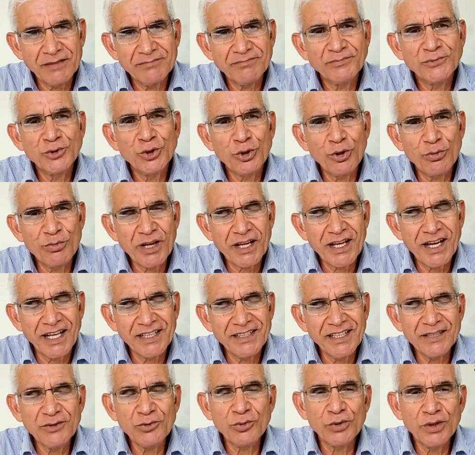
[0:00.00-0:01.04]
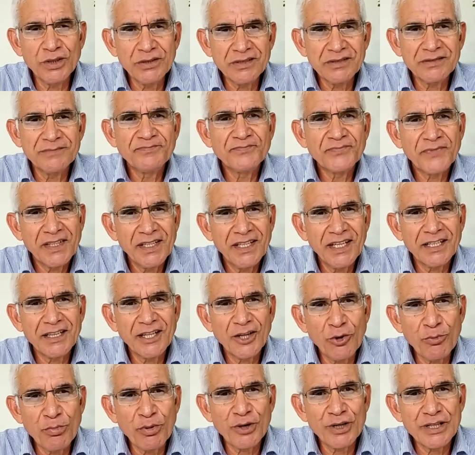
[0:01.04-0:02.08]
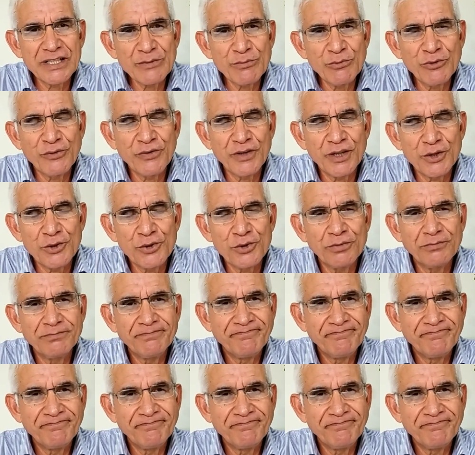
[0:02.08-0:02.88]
Muito obrigado a todos e até o próximo vídeo.